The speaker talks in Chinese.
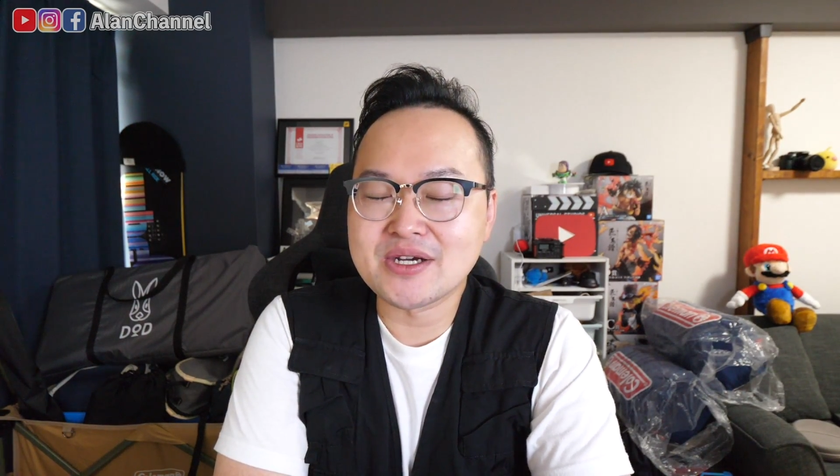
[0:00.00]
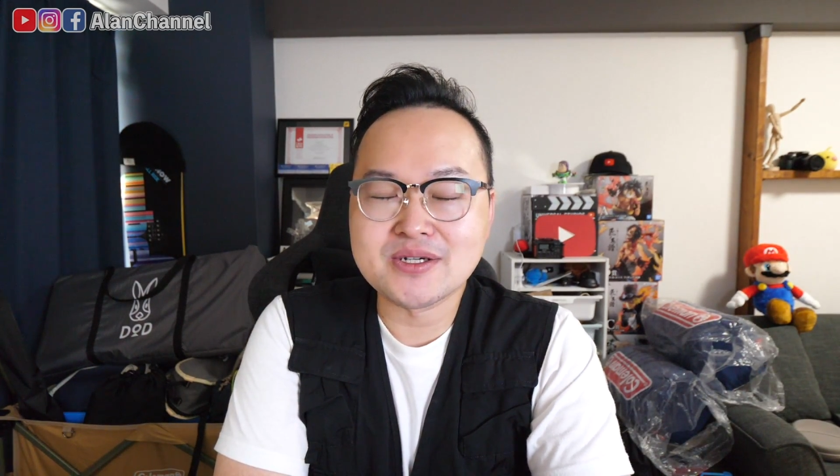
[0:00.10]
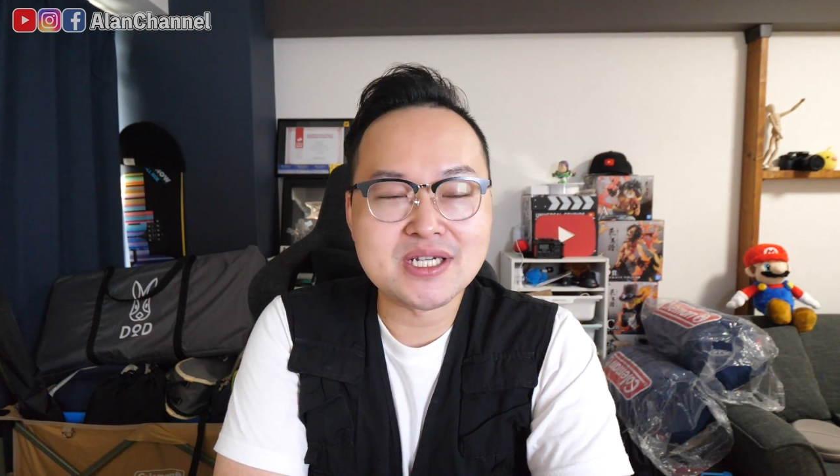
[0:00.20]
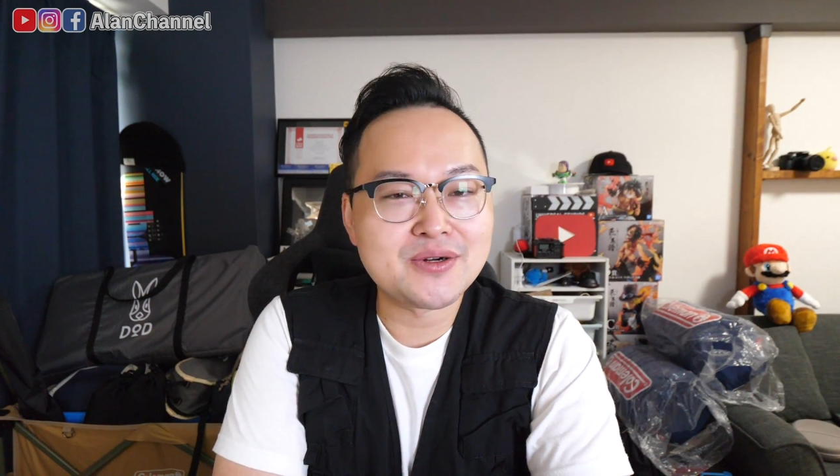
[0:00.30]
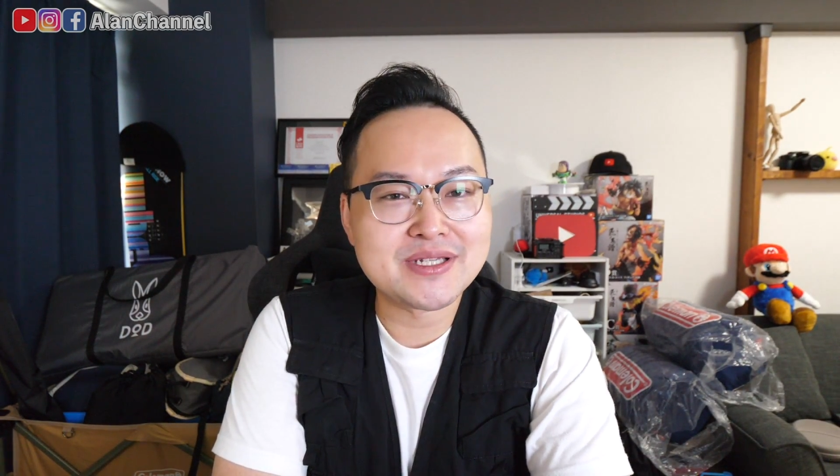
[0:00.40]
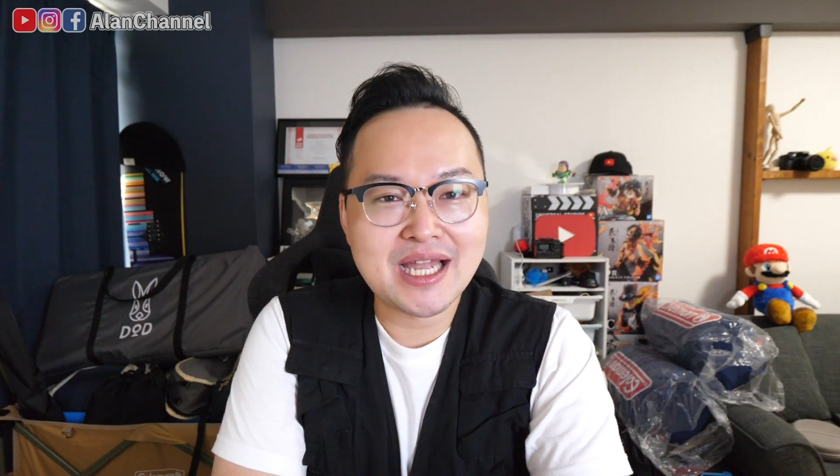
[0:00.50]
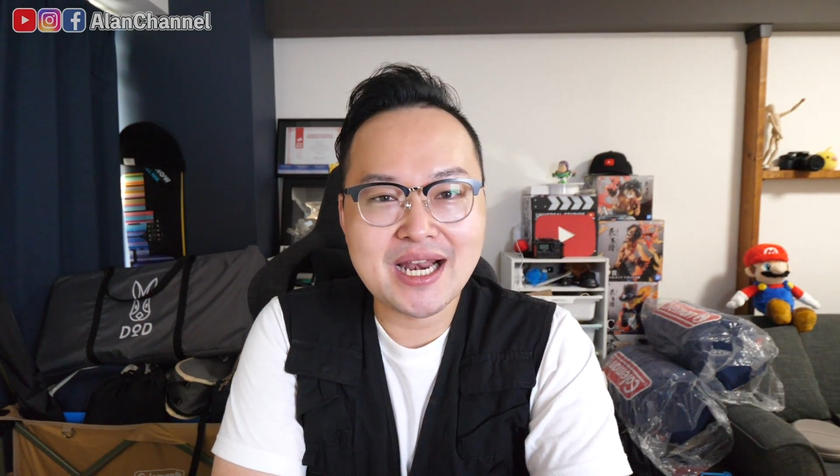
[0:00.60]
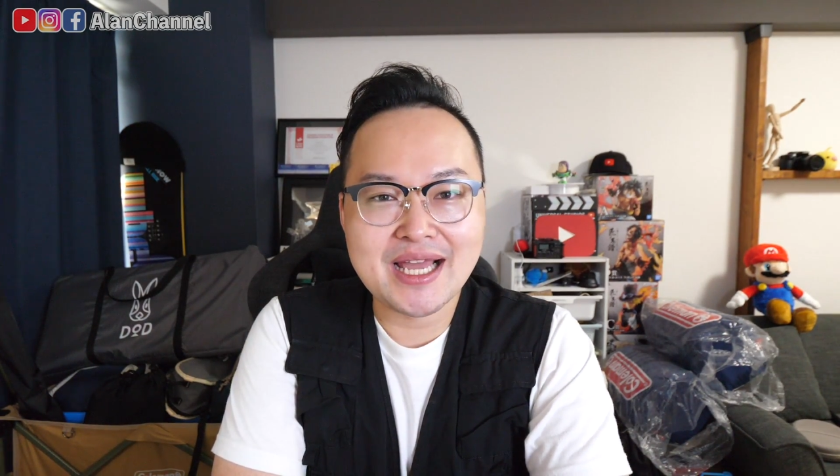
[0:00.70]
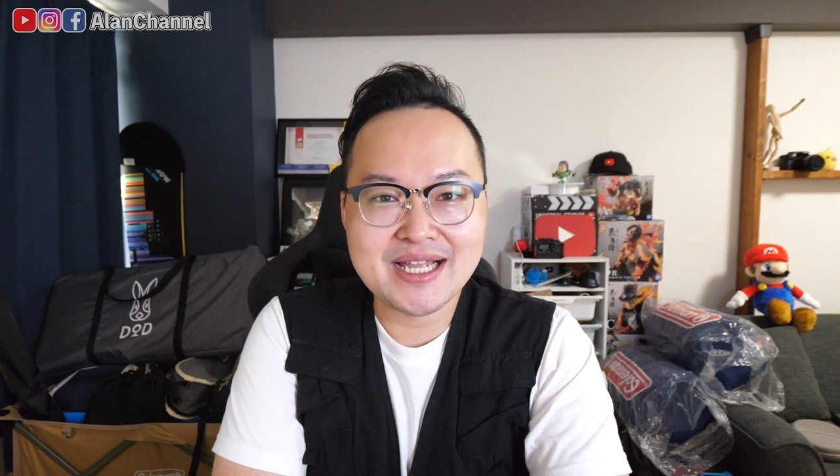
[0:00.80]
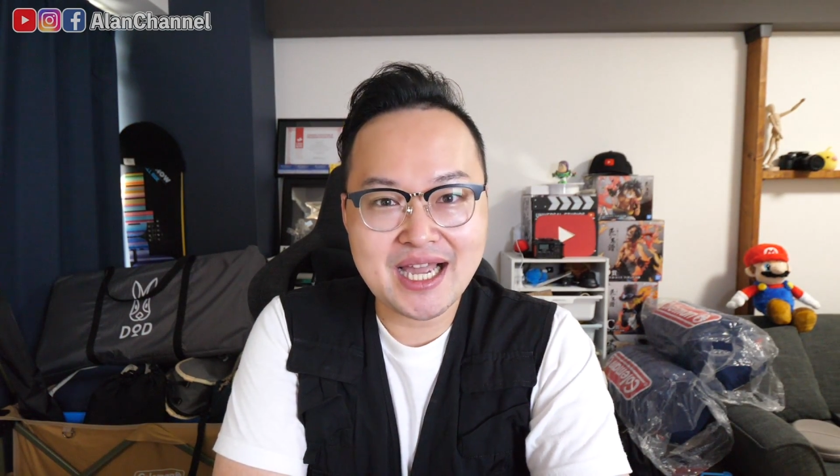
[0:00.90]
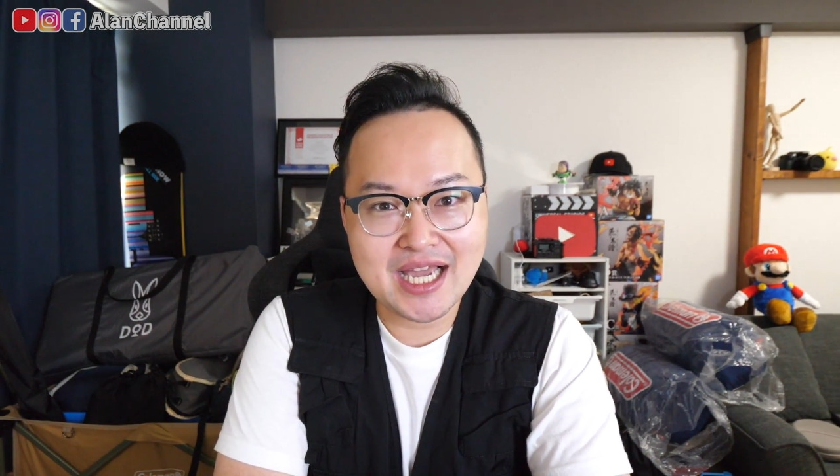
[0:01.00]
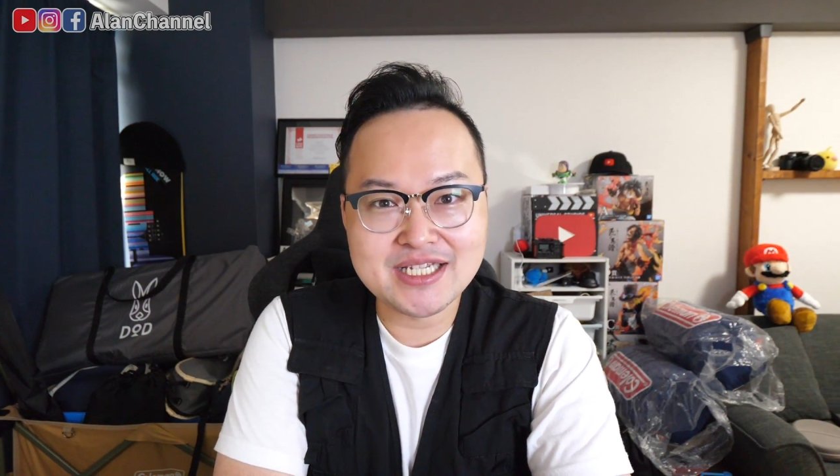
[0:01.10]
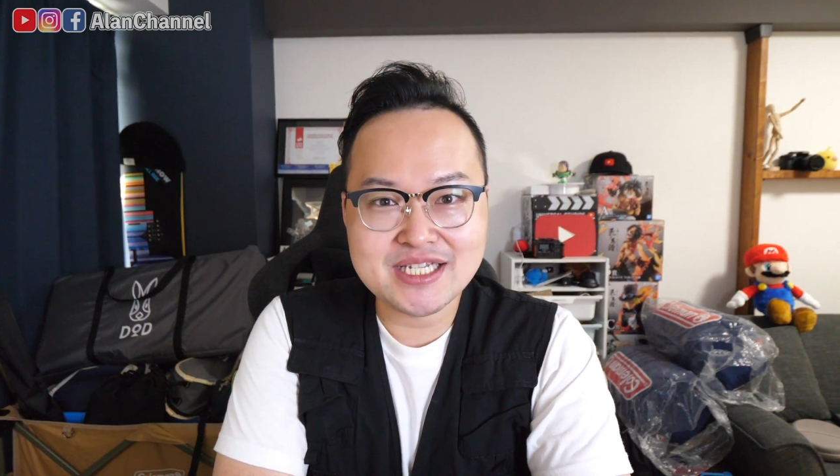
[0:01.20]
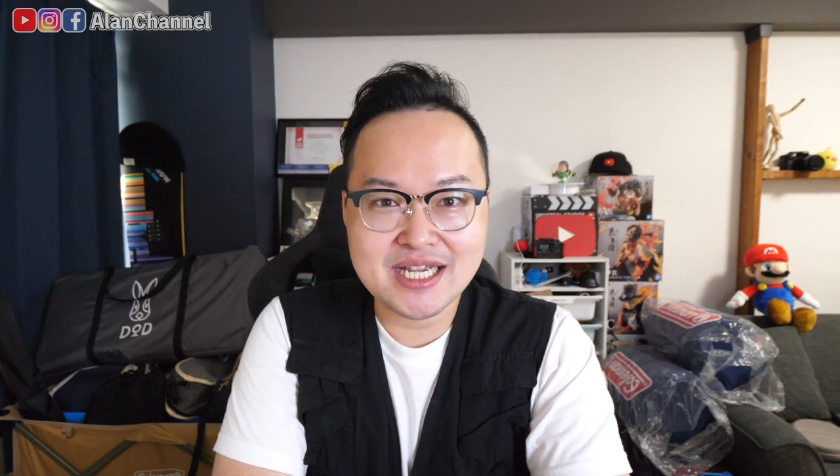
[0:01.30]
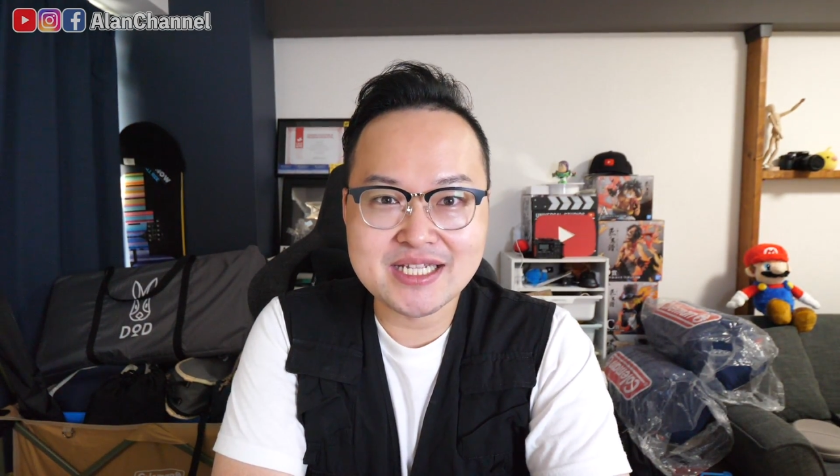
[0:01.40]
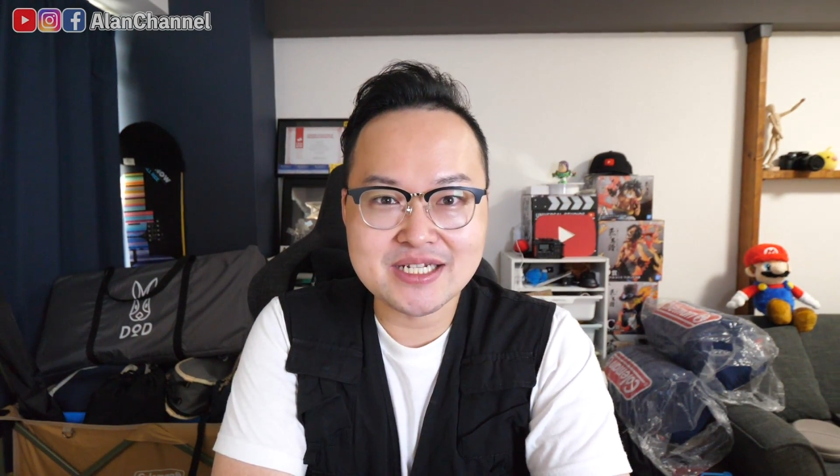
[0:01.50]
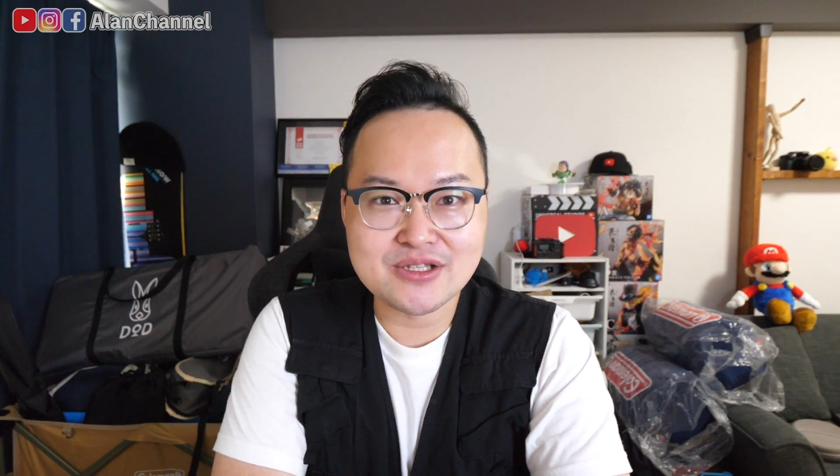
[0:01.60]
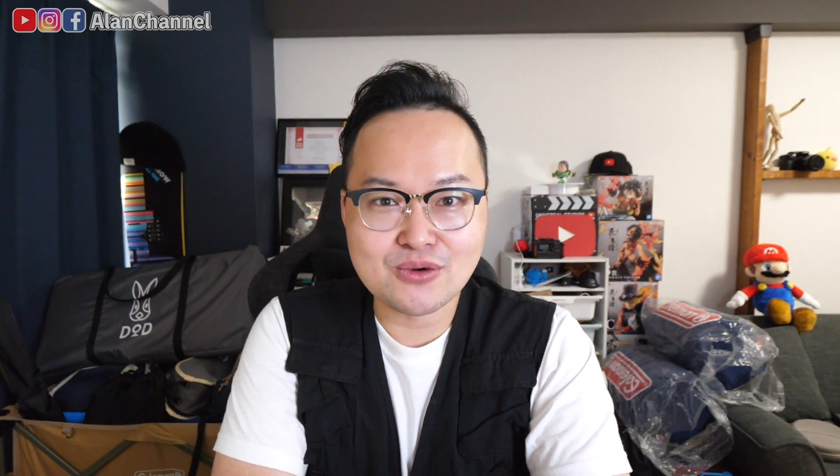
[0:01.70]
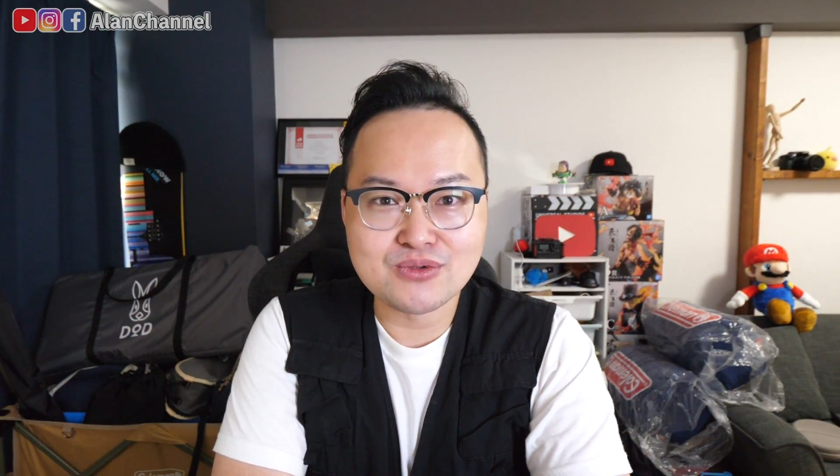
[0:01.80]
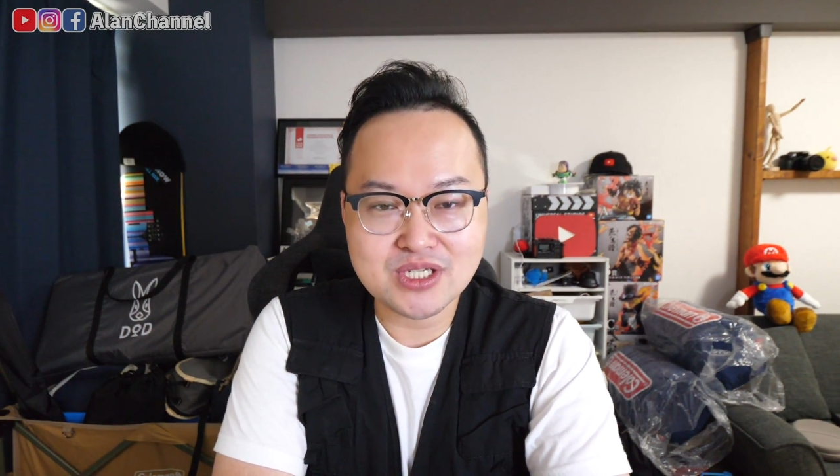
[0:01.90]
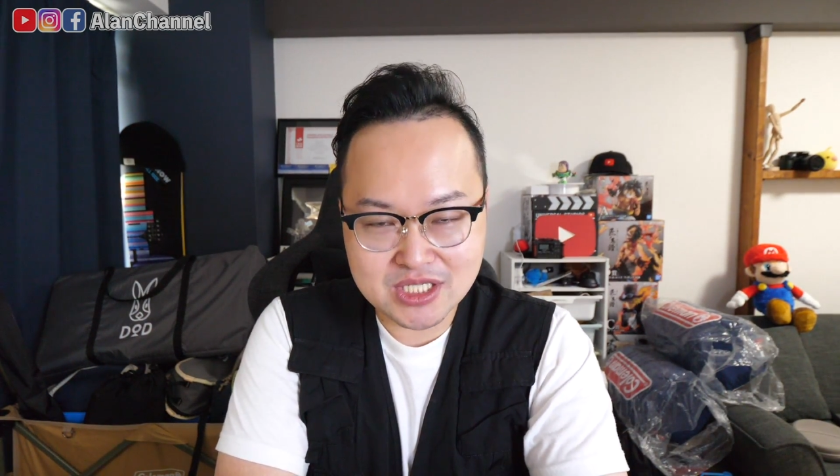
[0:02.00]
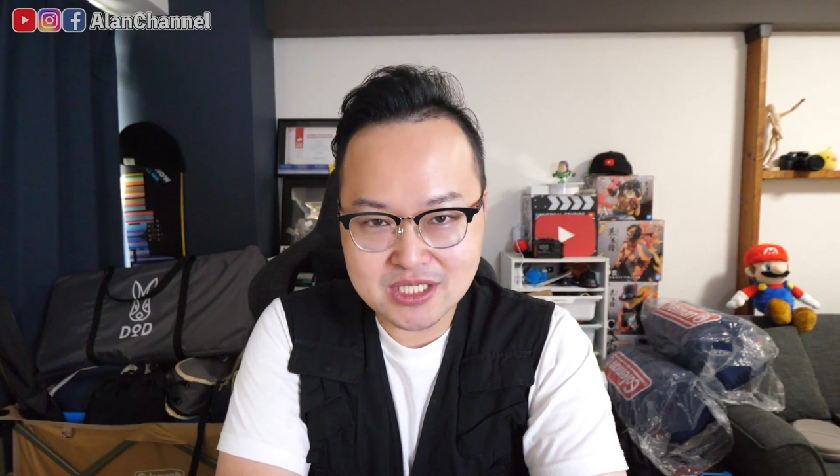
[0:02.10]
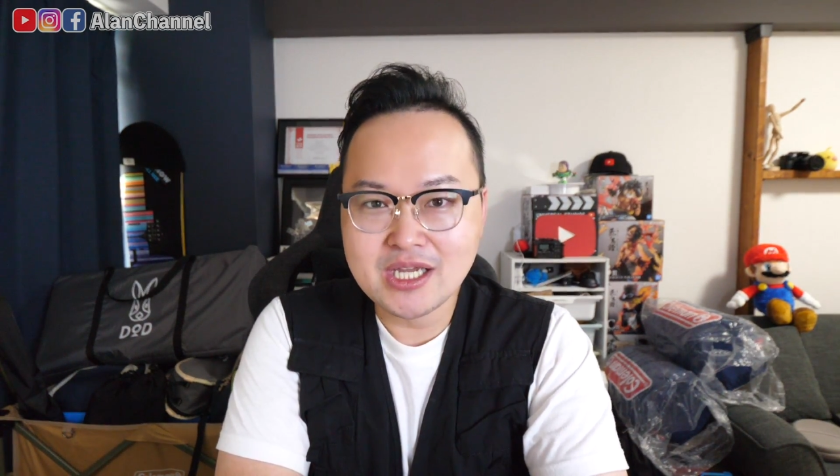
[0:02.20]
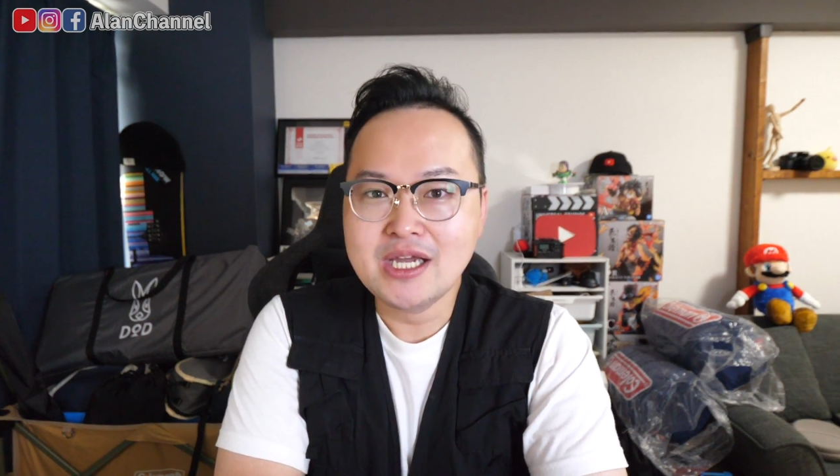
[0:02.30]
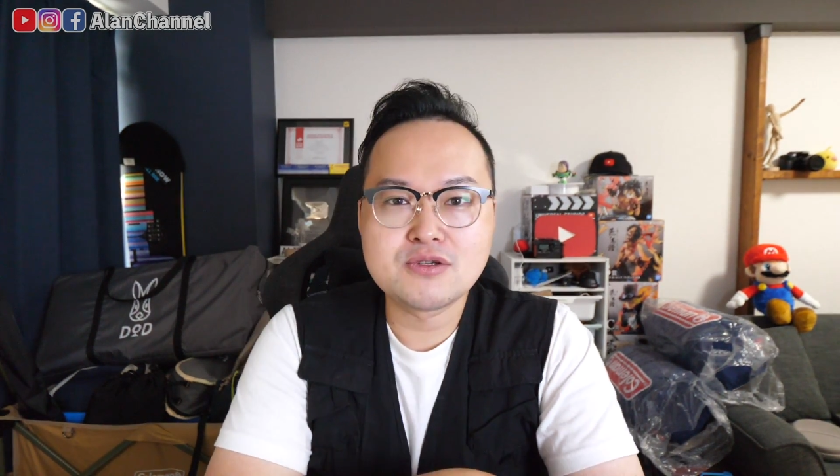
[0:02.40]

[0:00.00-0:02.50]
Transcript: 跟各位大家来开箱一个东西，